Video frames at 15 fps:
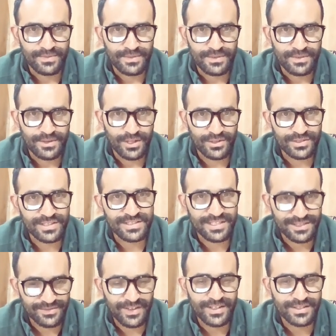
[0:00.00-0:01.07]
थाउजेंड
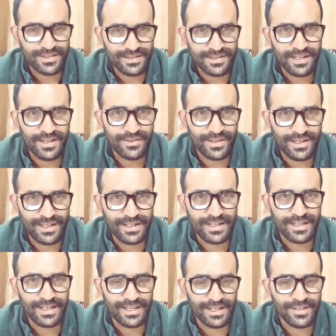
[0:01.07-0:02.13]
सब्सक्राइबर करने
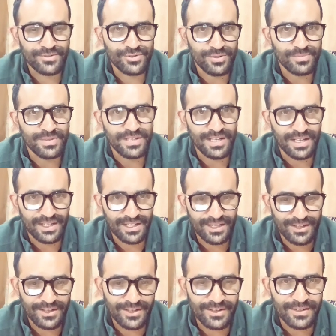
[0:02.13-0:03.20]
के लिए जो भी आगे
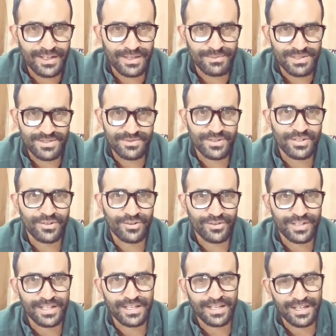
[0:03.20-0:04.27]
आने वाला टाइम इस वीडियो को
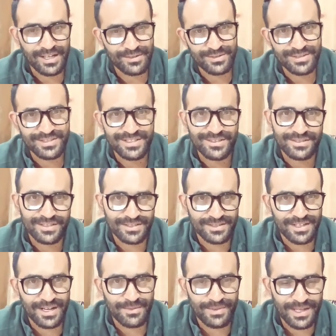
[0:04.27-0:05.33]
देखेगा वो ज़रूर
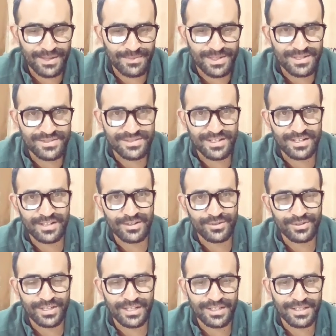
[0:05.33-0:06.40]
सब्सक्राइब करें मेरे इस चैनल को
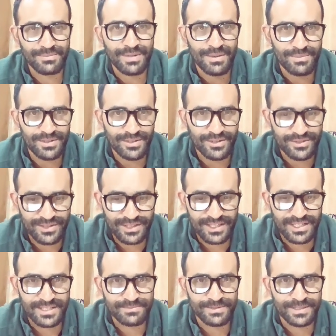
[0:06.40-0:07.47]
ताकि मैं भी थाउजेंड के
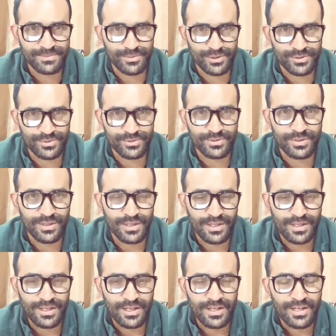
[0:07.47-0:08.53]
आसपास पहुंचूं
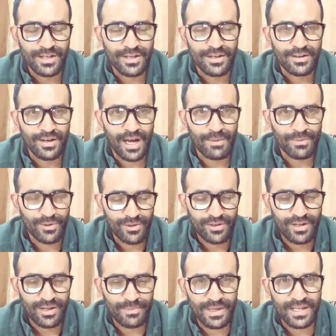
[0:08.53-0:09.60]
आप लोगों
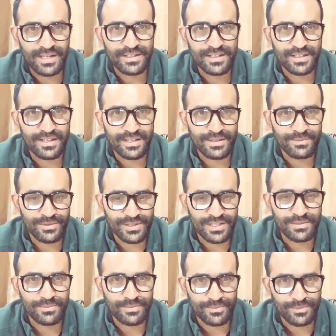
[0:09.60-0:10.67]
का प्यार देखकर मुझे
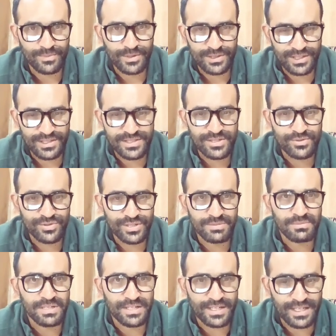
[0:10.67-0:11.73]
बहुत अच्छी खुशी
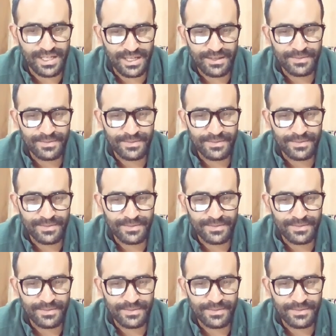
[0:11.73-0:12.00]
मिल रही है